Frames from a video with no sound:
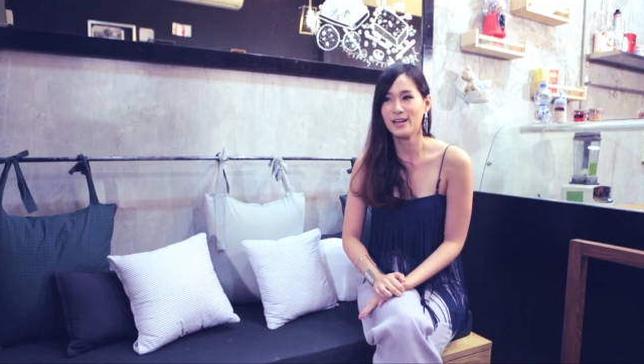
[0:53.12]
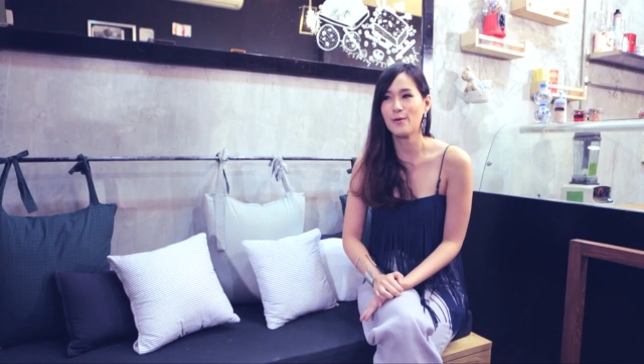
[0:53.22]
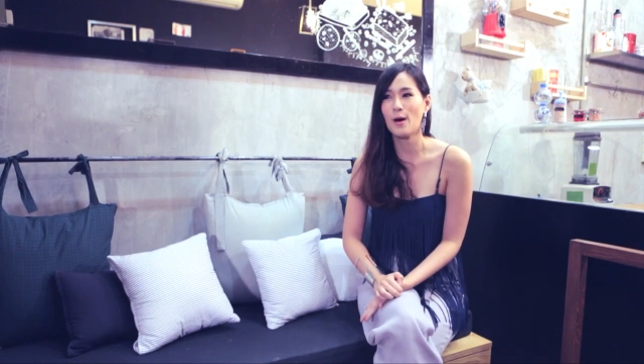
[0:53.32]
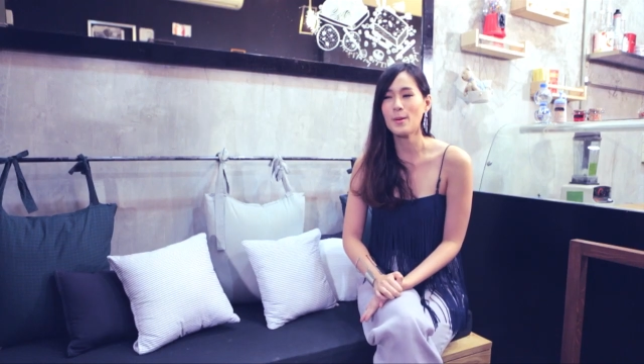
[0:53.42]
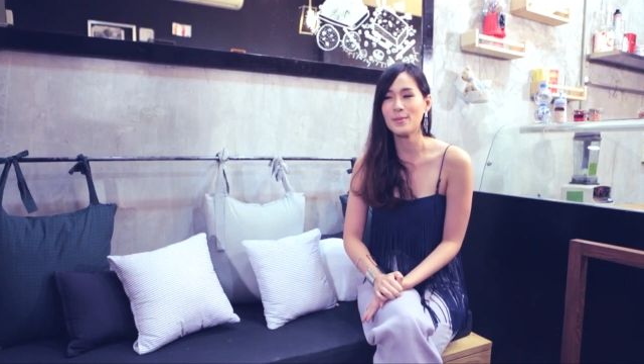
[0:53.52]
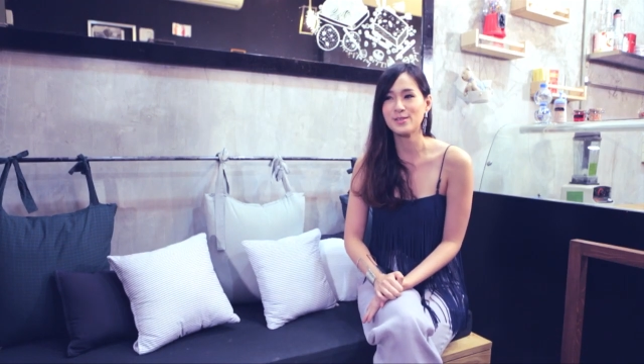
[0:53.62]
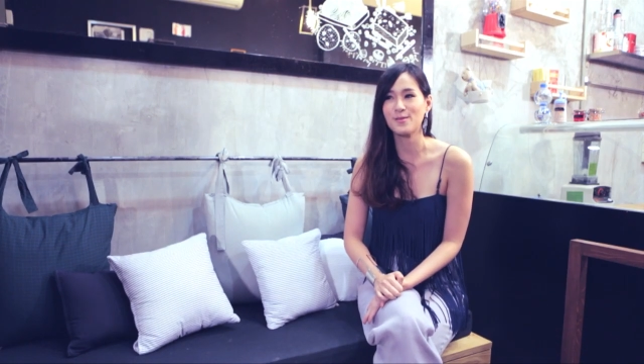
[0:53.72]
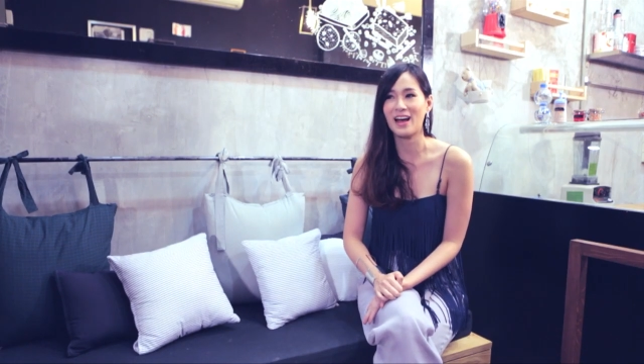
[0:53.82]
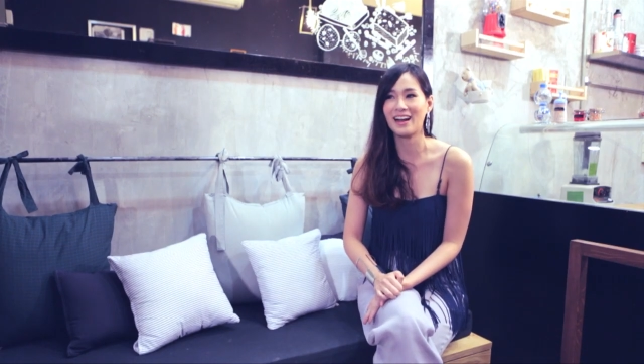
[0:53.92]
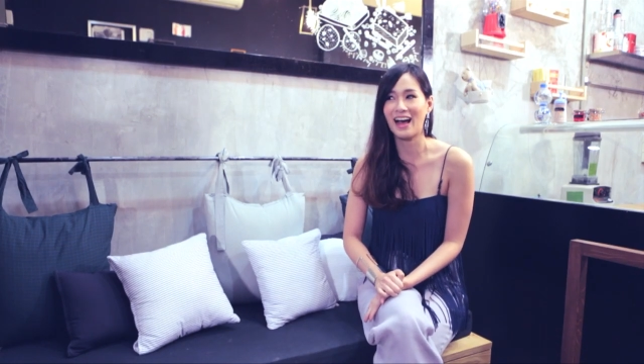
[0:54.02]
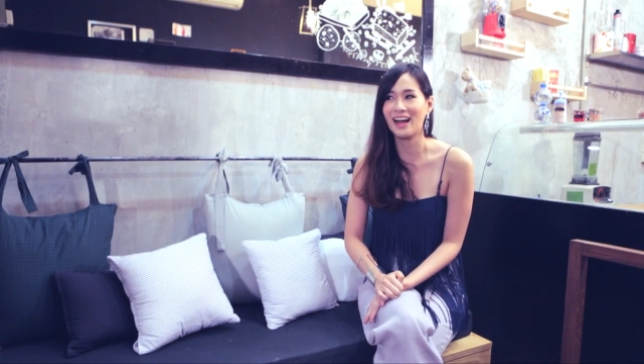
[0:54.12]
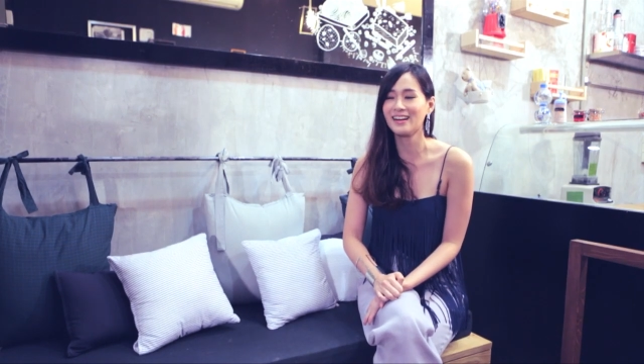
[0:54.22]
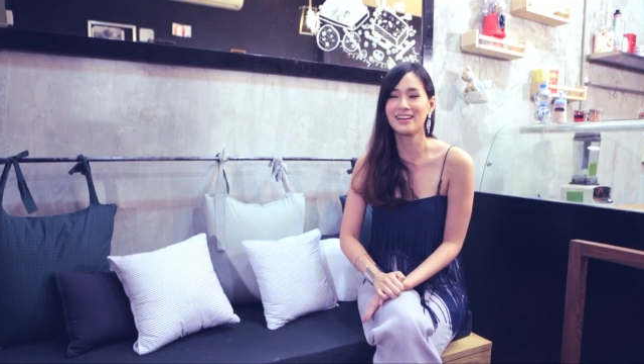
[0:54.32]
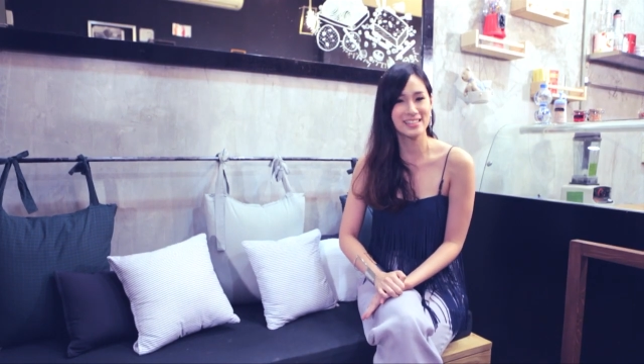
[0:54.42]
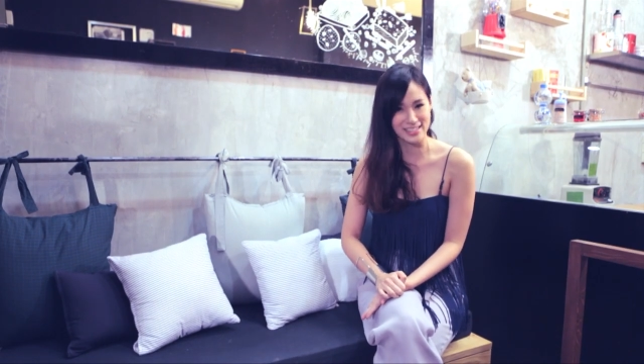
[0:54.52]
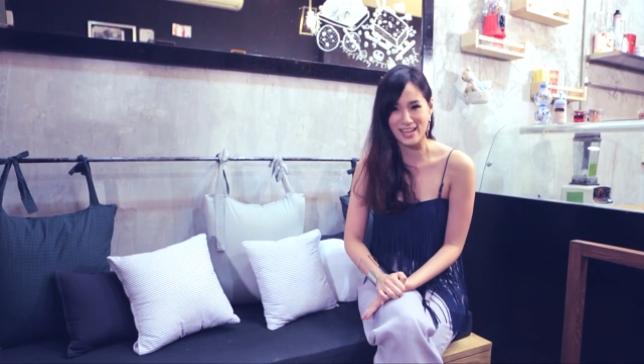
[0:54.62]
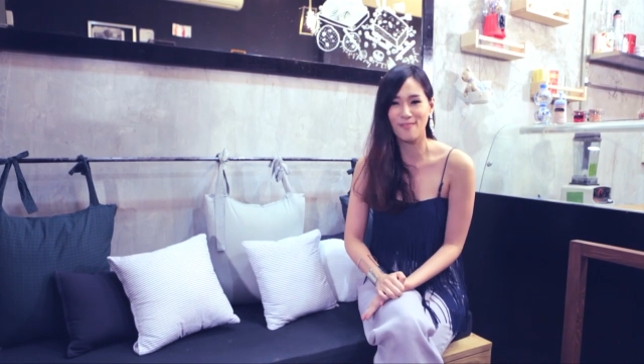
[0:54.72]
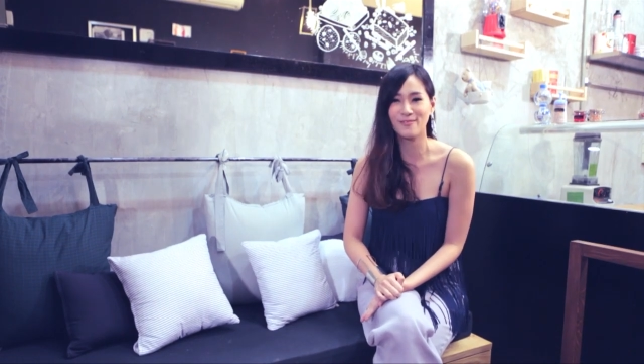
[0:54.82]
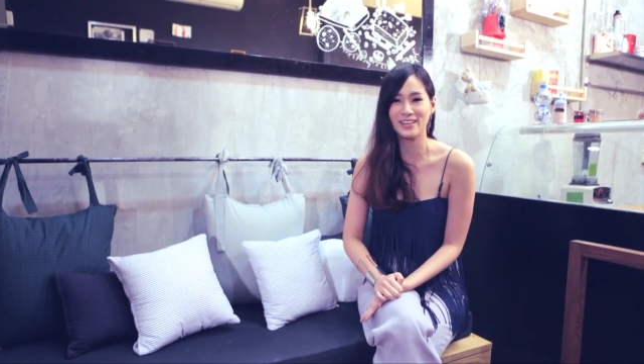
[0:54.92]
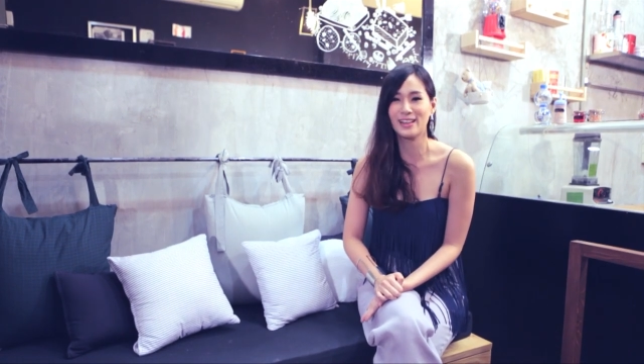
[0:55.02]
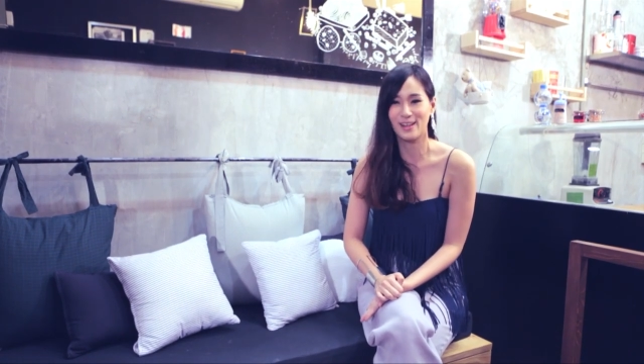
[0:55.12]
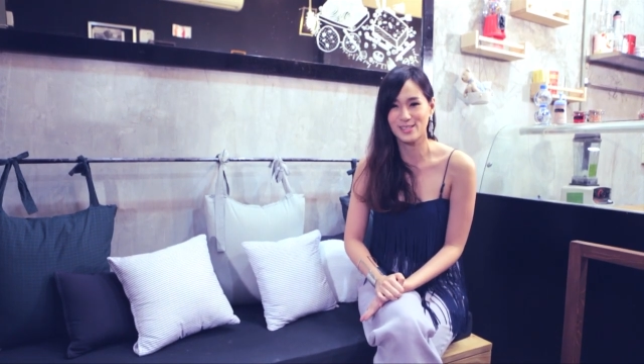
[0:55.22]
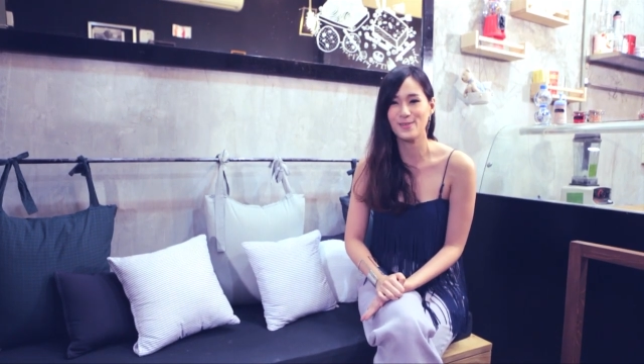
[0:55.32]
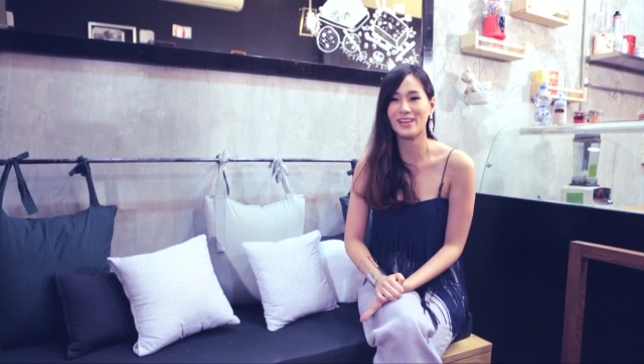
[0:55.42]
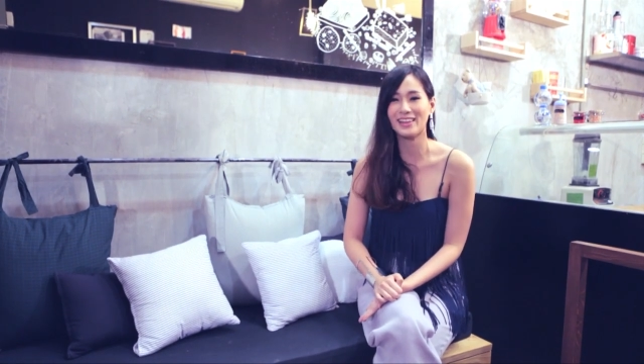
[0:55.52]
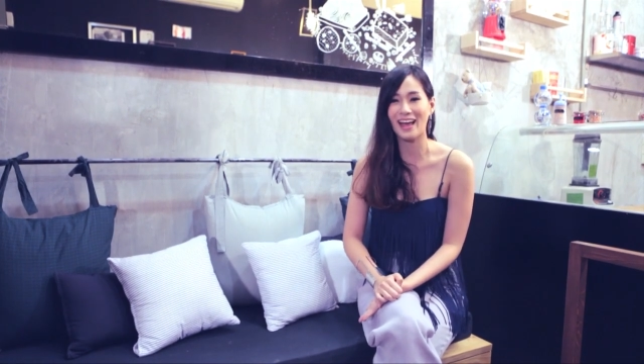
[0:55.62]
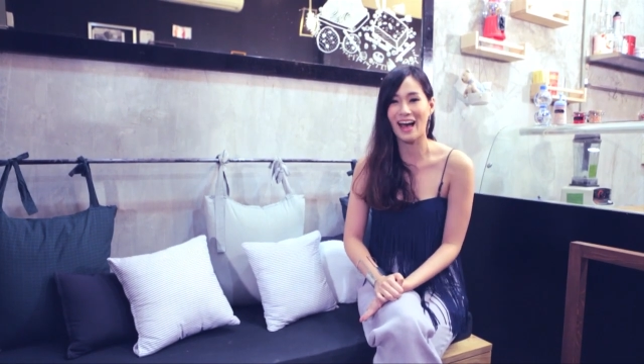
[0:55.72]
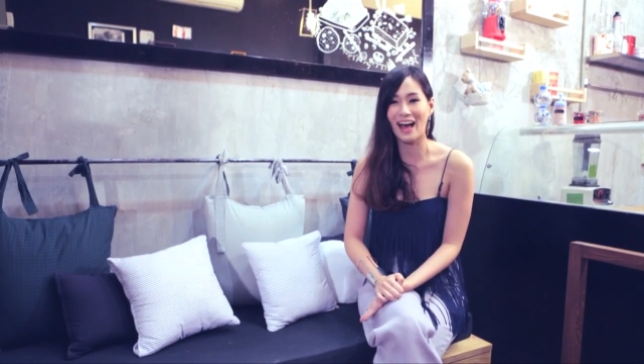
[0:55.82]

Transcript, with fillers: ถือว่าเป็นประสบการณ์ครั้งหนึ่งที่จะจำไปตลอดชีวิตเลย